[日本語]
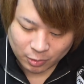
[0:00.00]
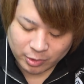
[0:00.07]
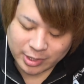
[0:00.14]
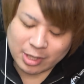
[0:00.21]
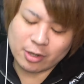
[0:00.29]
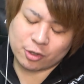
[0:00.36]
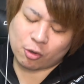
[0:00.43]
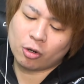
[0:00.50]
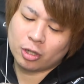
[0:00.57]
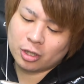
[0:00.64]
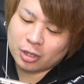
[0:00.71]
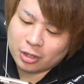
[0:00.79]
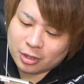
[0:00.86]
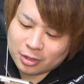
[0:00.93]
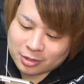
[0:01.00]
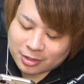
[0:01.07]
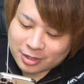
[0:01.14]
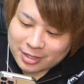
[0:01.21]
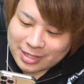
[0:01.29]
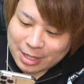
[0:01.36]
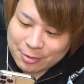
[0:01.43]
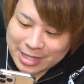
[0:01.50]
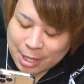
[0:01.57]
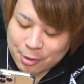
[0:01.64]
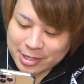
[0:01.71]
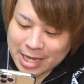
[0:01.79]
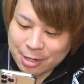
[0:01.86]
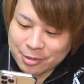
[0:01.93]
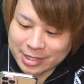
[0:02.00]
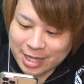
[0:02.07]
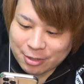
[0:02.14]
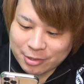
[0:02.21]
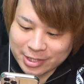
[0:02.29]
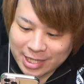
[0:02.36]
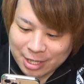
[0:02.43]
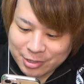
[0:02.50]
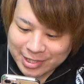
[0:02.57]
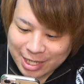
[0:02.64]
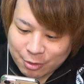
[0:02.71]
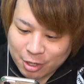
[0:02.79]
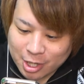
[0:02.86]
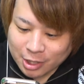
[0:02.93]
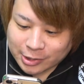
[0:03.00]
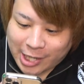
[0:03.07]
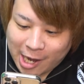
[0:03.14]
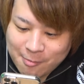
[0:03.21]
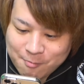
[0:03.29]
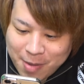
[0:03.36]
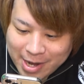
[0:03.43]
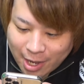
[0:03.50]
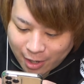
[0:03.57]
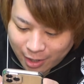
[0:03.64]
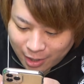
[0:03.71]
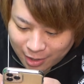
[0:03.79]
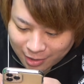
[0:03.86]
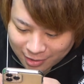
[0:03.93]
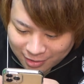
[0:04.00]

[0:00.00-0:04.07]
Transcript: いけるでしょいけるいけるいけるいけるいけるいける頑張れ